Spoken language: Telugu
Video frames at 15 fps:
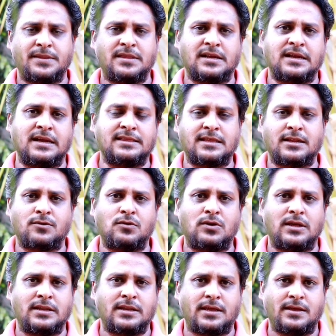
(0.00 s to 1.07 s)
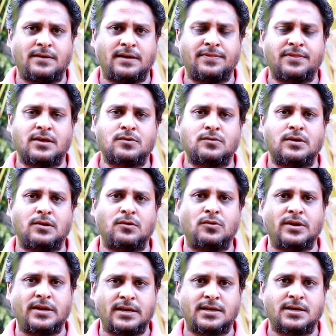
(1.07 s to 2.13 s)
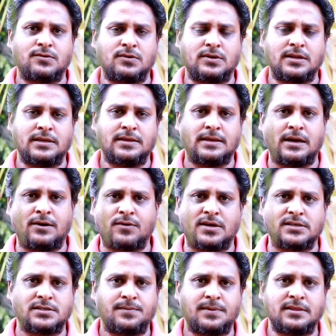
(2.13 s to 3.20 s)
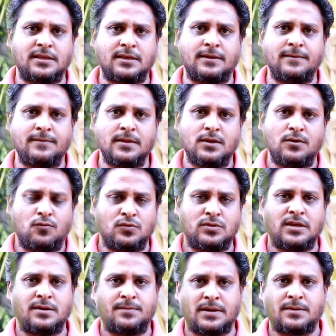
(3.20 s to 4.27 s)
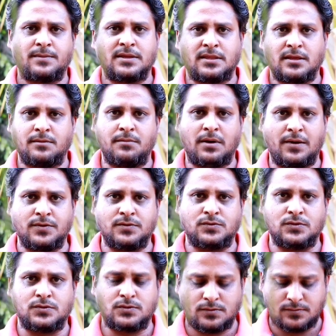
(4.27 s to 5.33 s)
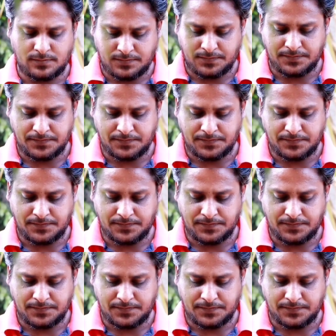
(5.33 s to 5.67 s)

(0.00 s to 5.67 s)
పెద్ద గందరగోళానికి అందరూ కూడా లోనయ్యేటటువంటి అవకాశం అయితే ఉందని మనమైతే భావించవచ్చు